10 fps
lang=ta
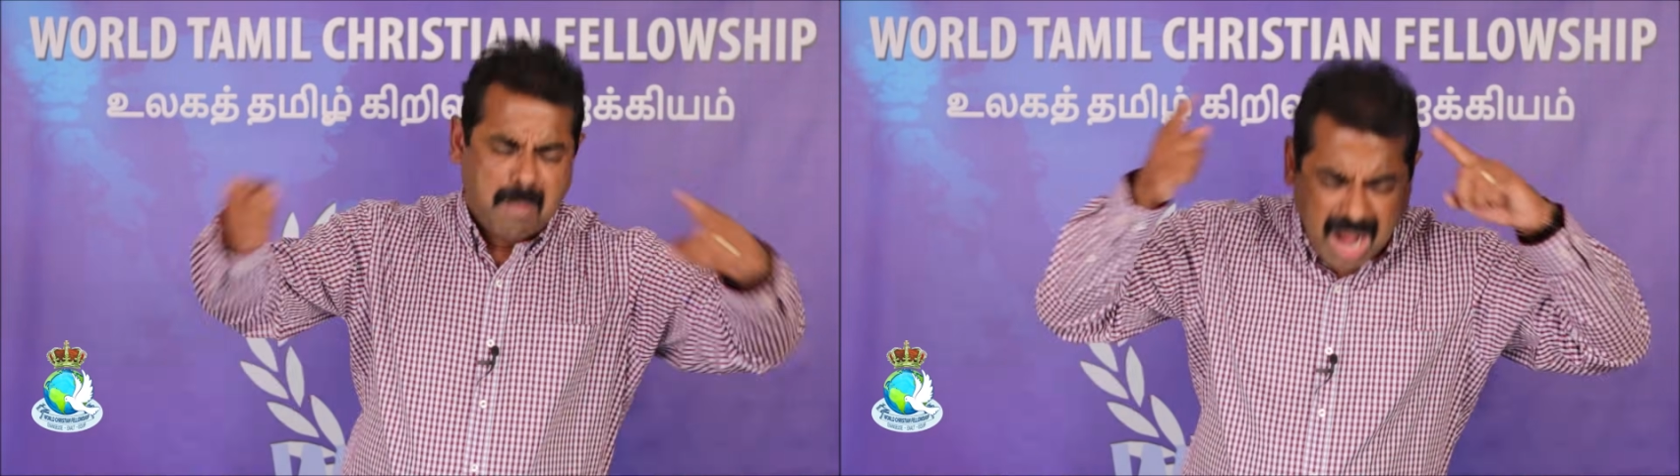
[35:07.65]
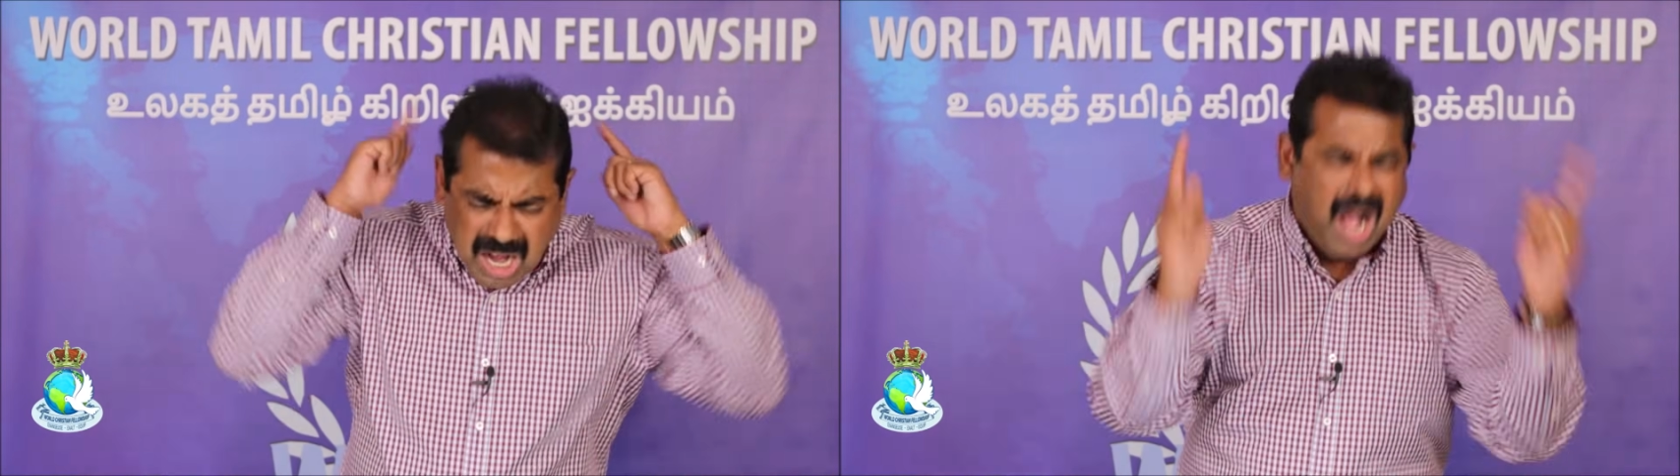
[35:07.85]

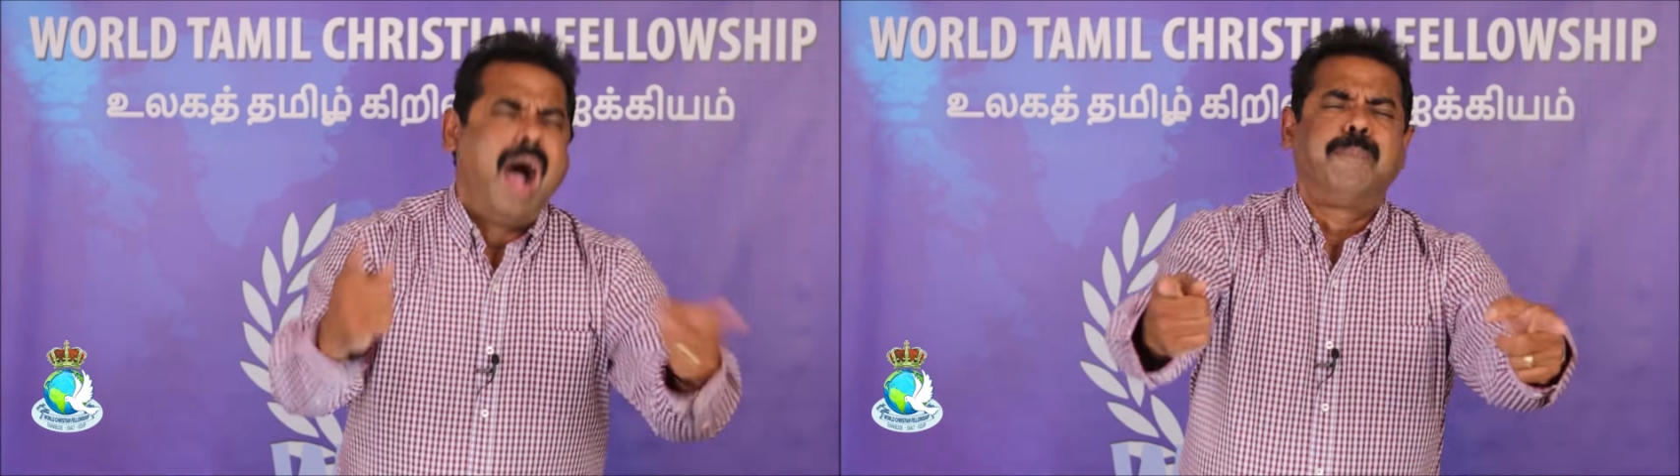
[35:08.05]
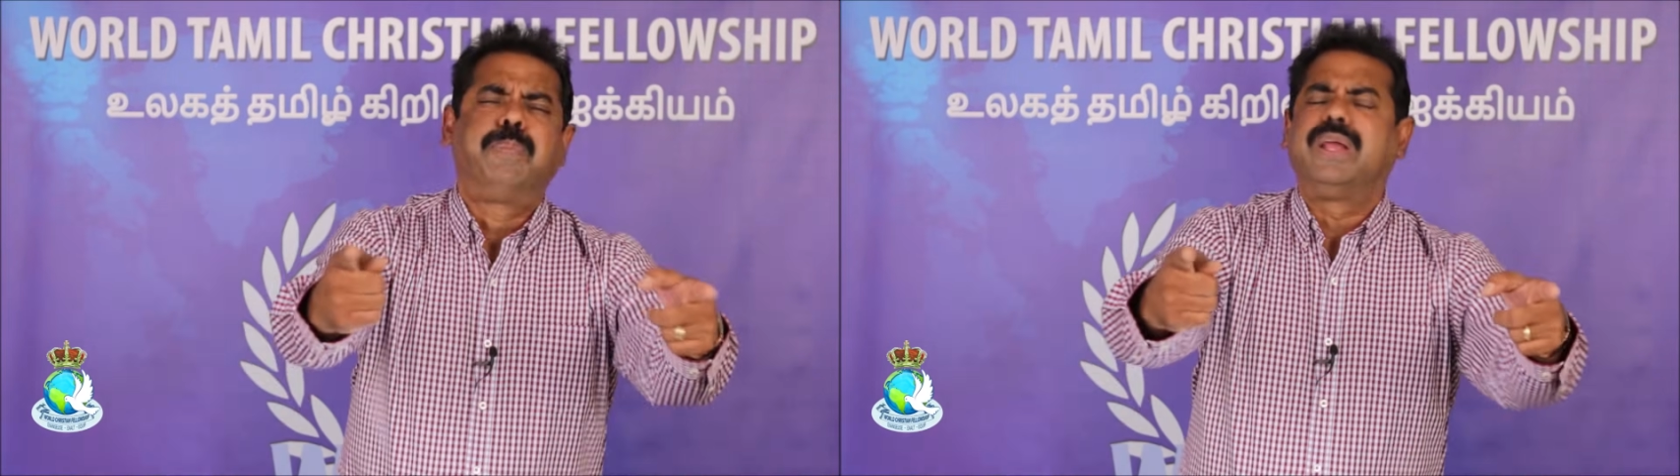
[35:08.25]
மகா
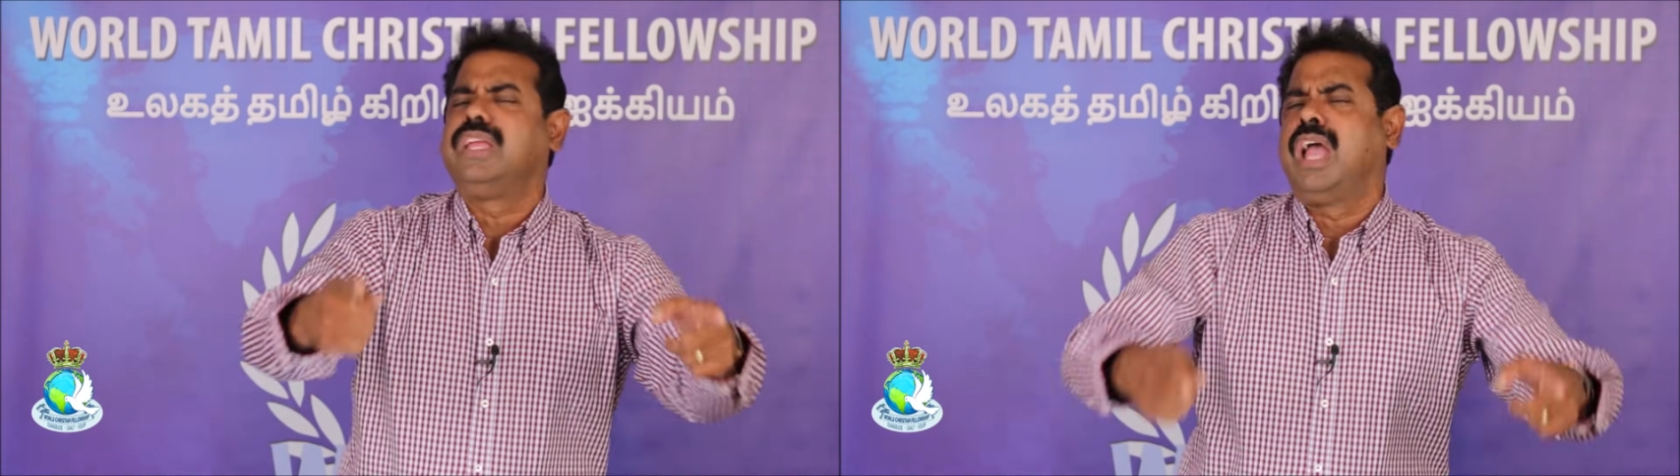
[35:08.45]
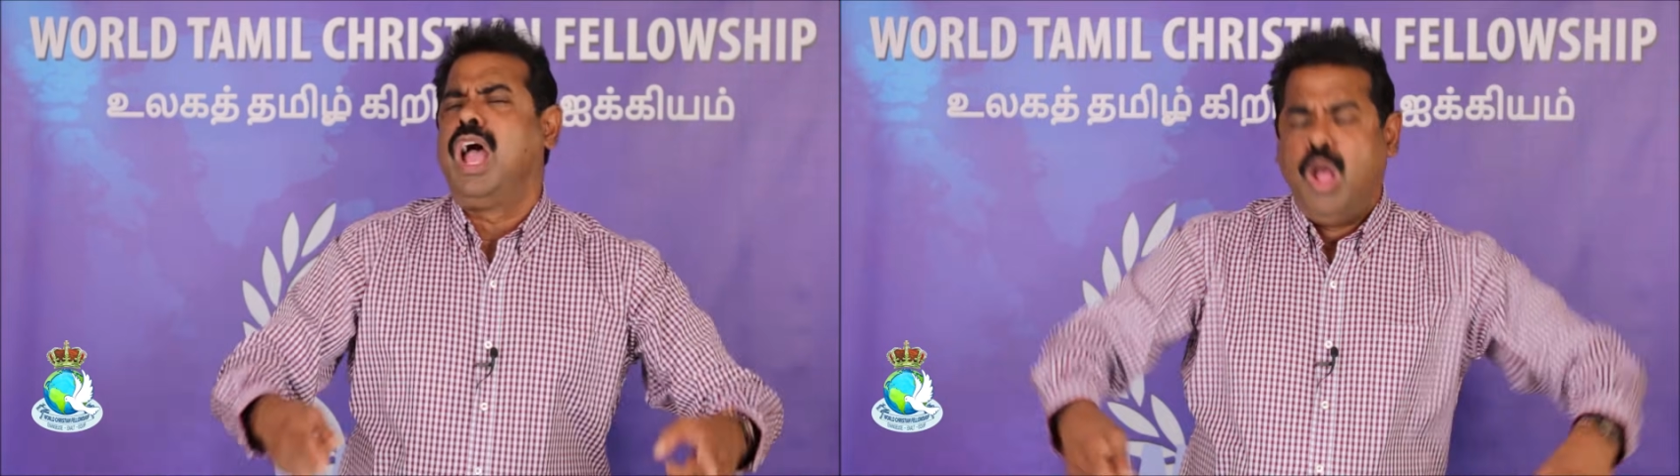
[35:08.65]
பெரிய